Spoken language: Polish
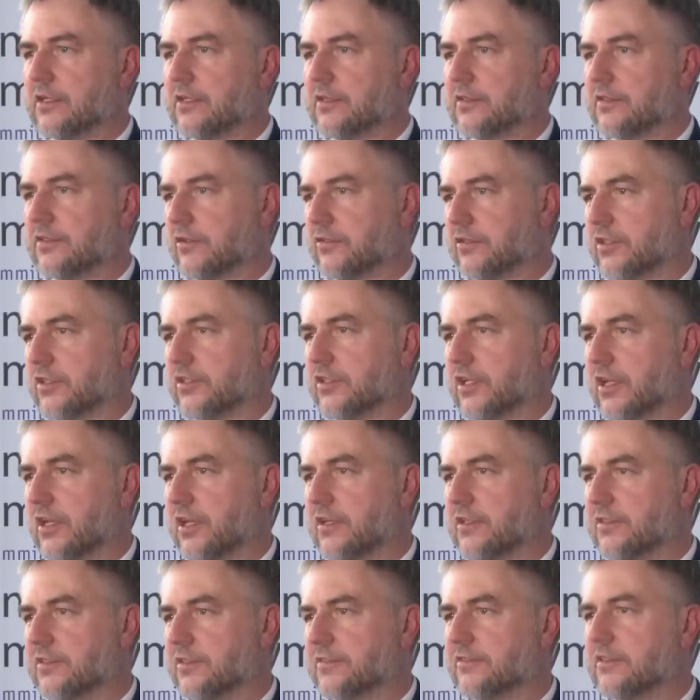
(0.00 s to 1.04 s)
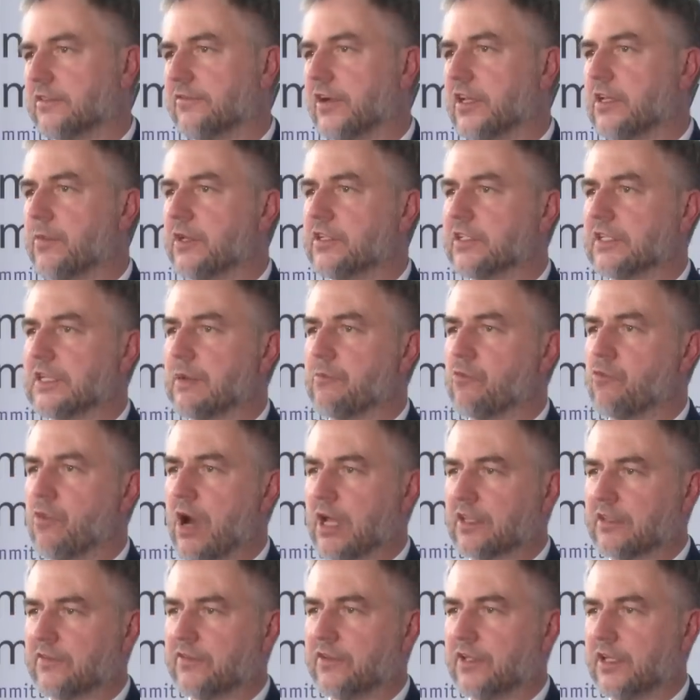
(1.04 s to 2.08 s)
Y, sądzę, że zdecydowanie będzie nam
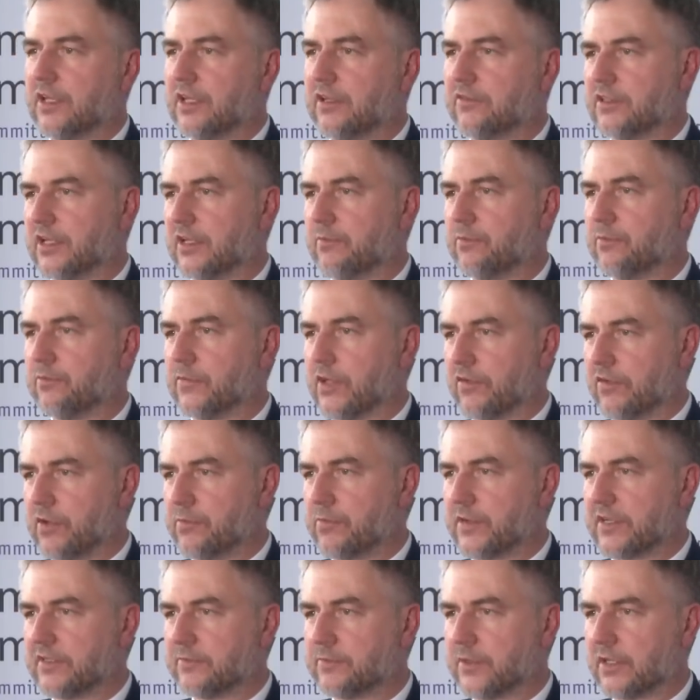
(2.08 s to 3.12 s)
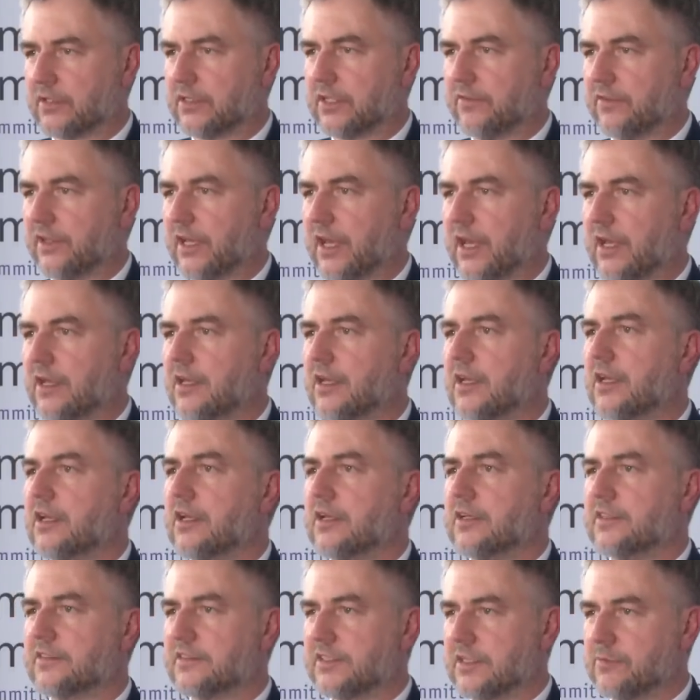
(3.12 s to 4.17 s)
łatwiej w tej nowej perspektywie
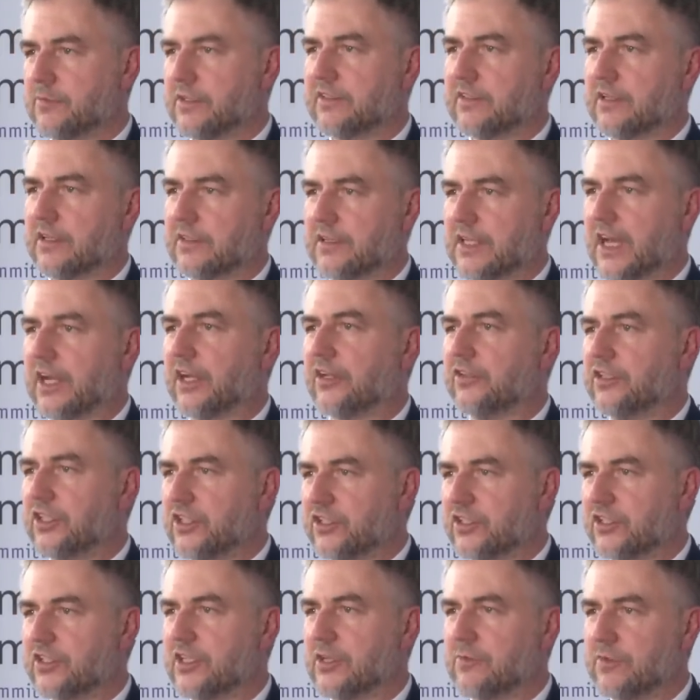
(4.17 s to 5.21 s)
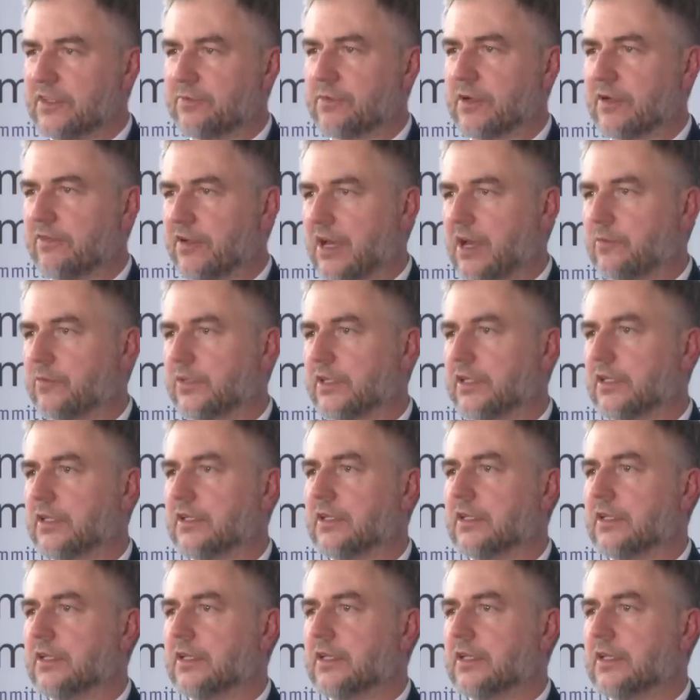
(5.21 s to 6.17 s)
z tymi technicznymi sprawami